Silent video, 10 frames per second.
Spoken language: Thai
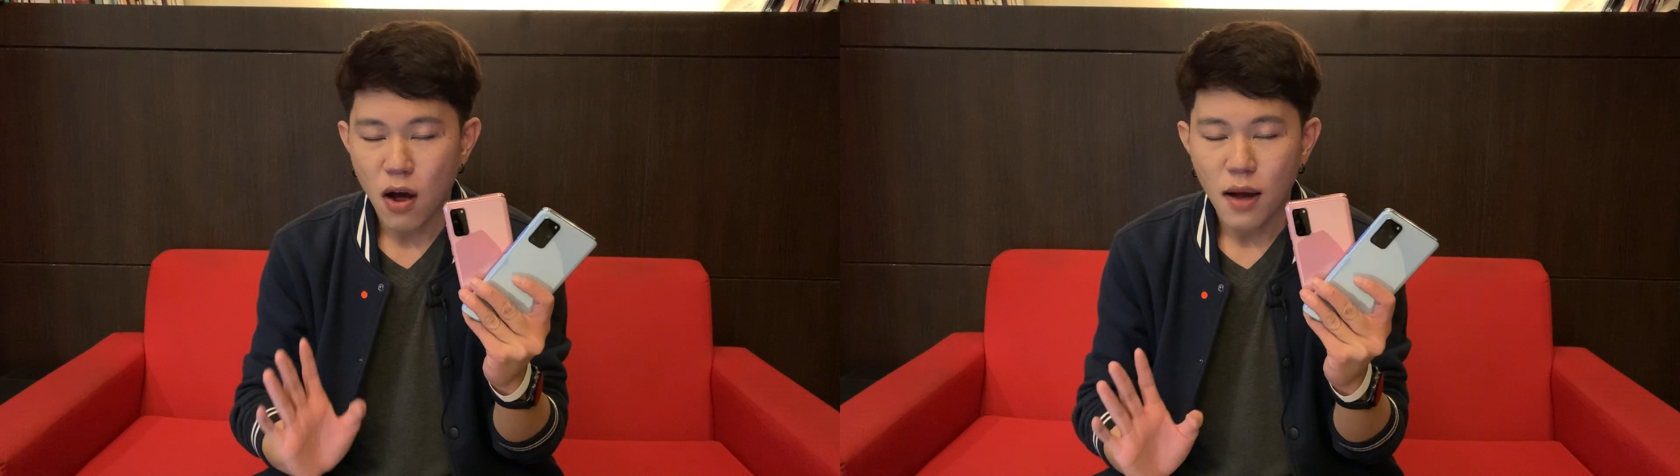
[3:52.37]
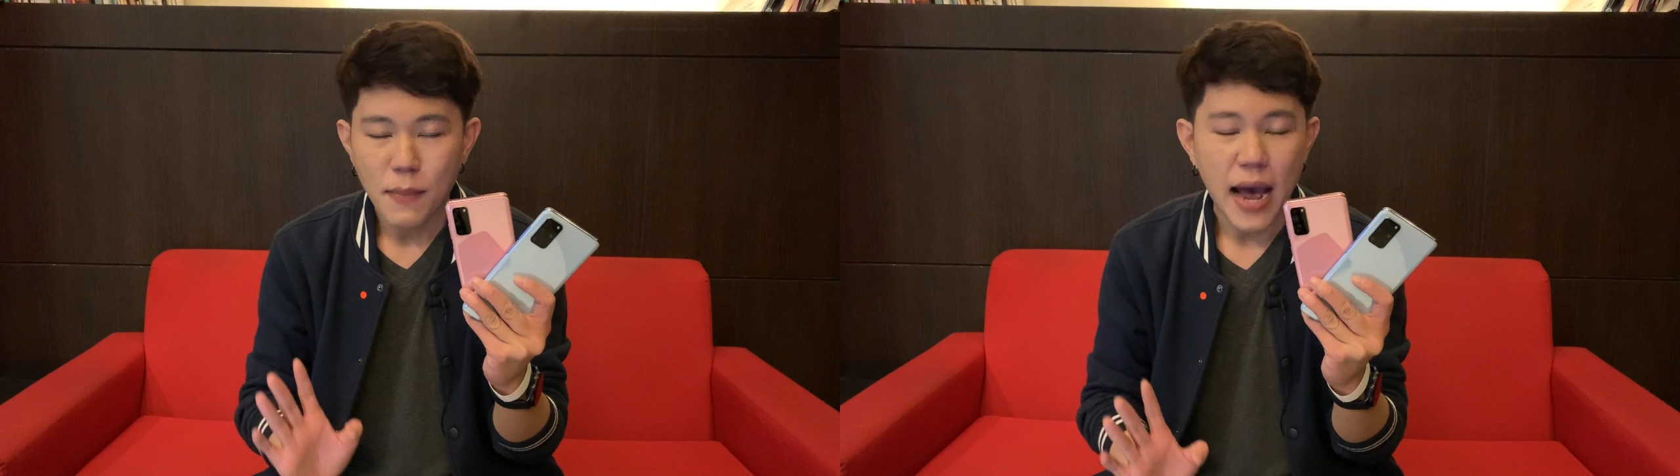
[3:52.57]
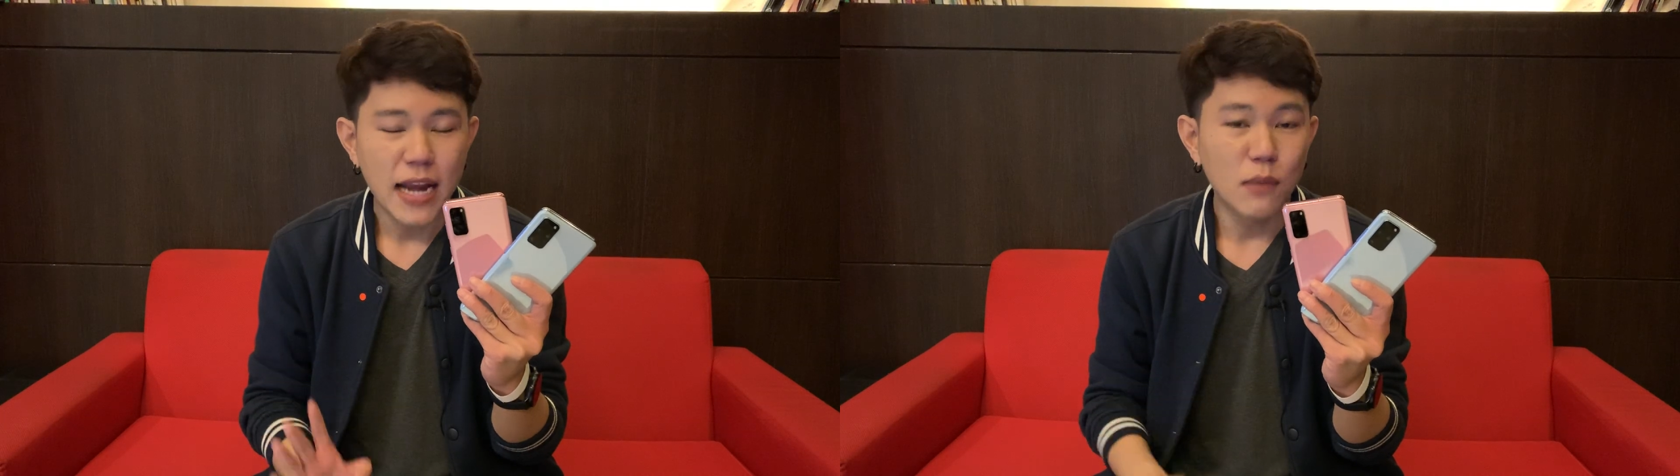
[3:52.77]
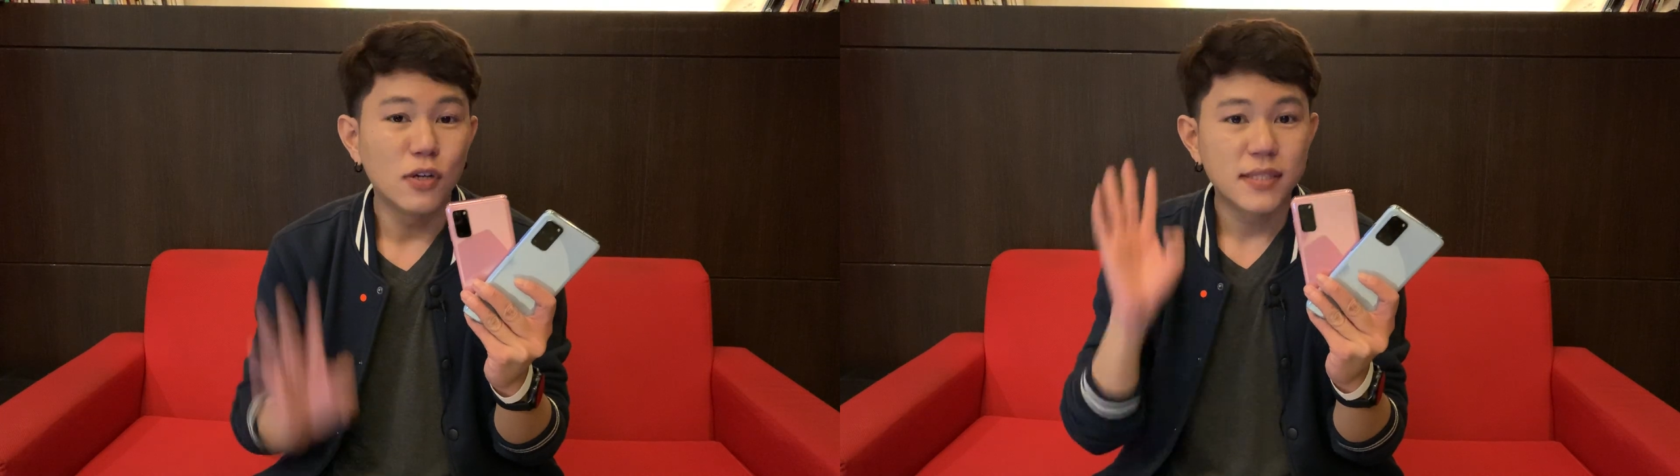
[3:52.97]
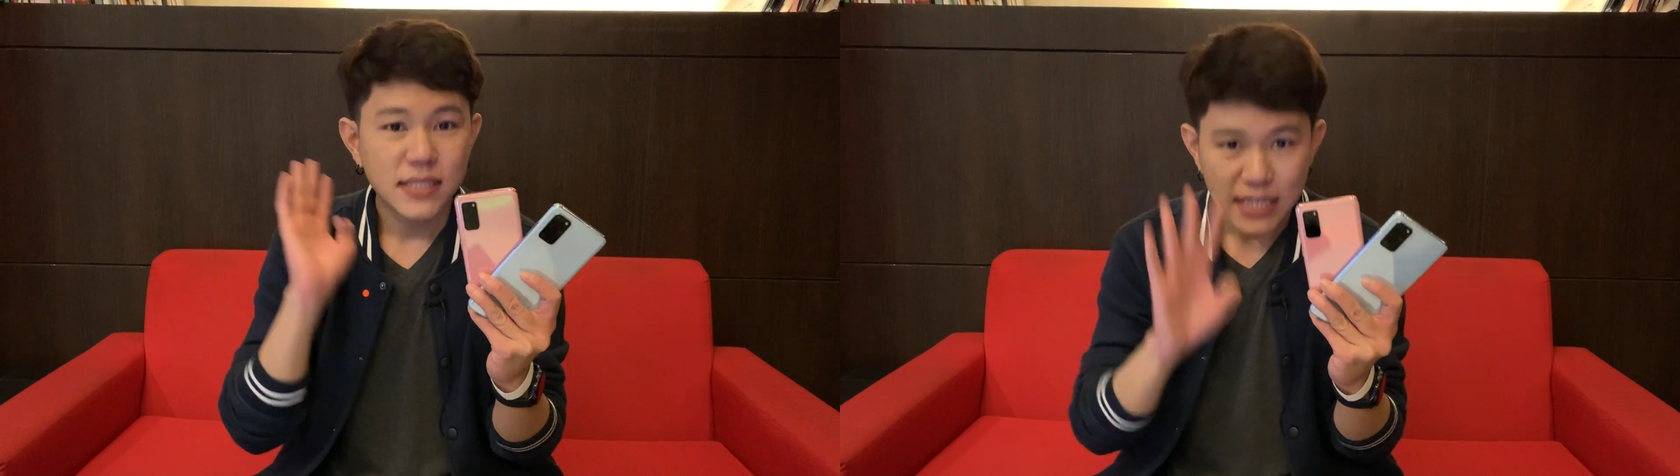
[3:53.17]
ล้องมาให้ทั้งห
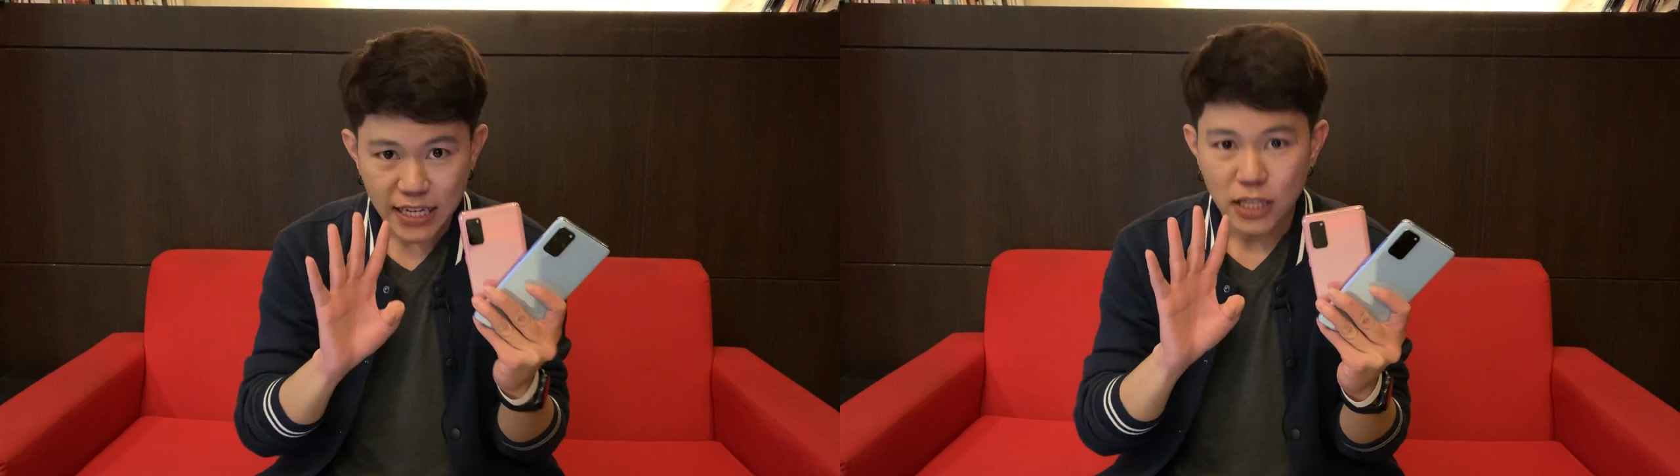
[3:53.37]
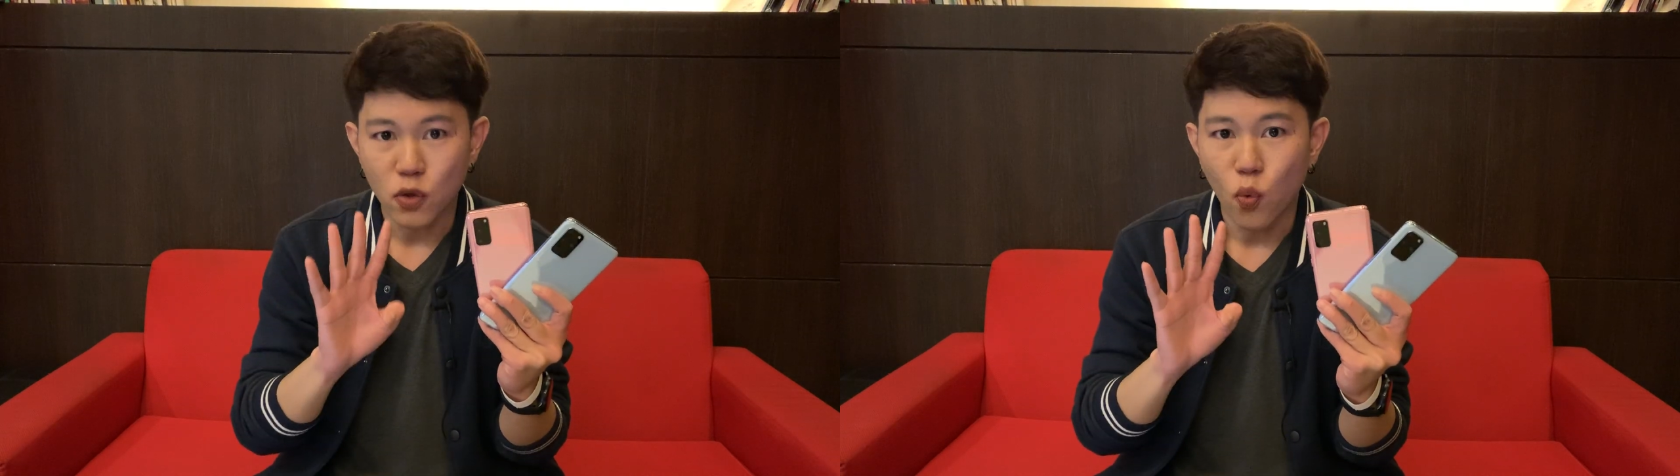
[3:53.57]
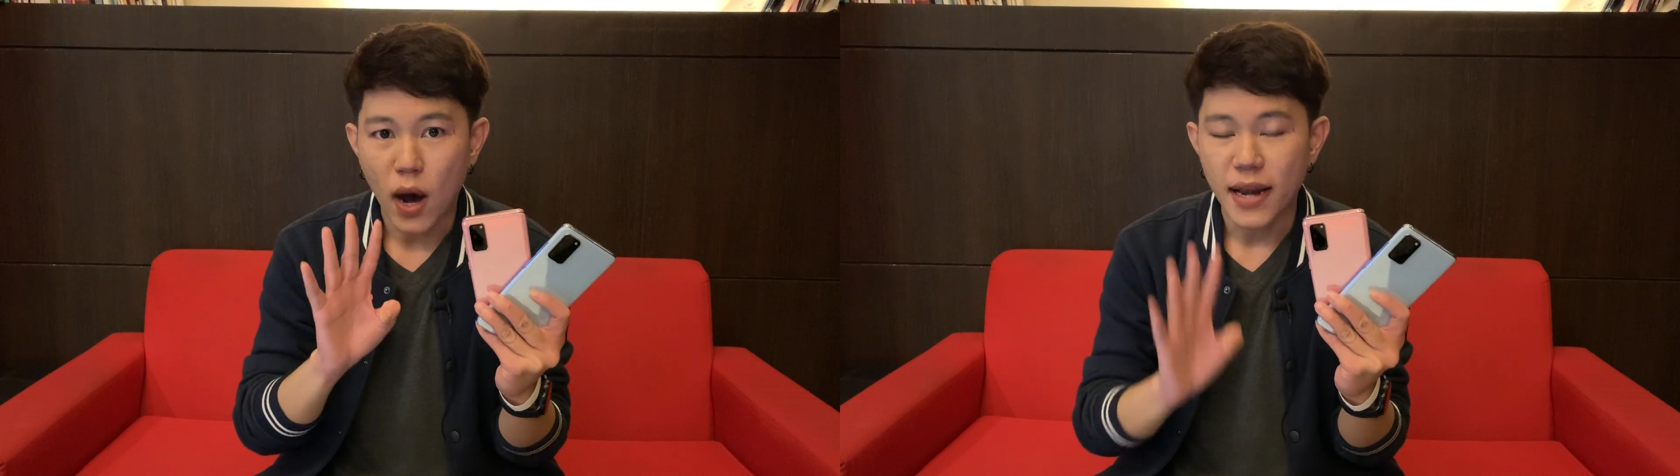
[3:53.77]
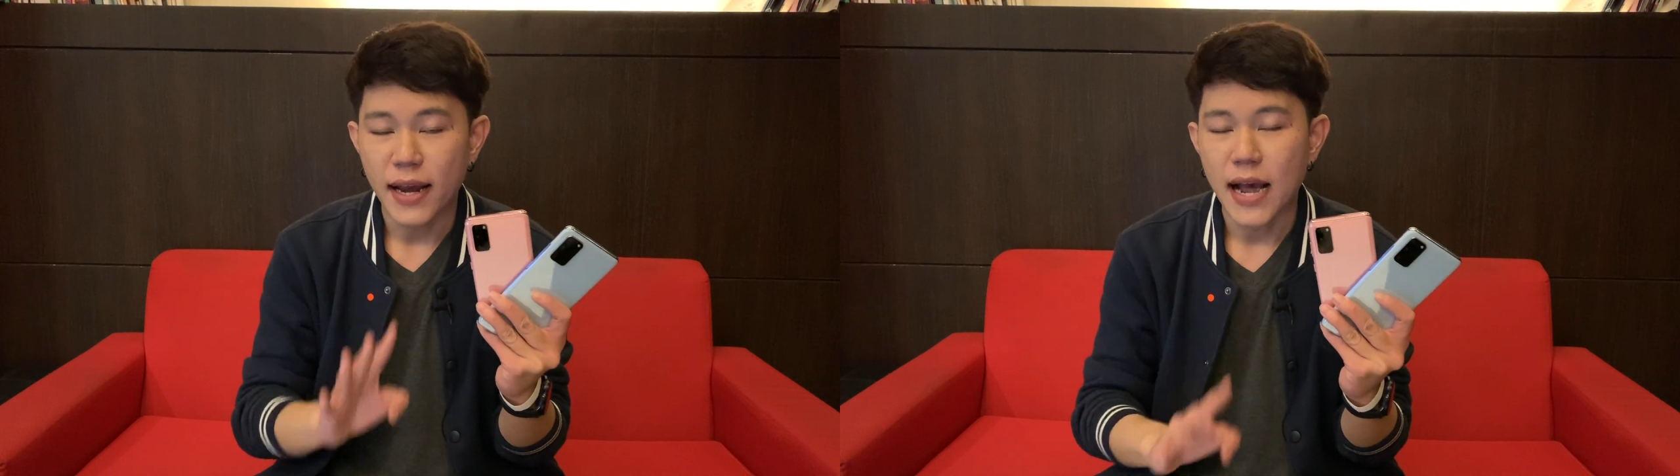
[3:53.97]
มดสี่ตัวนะ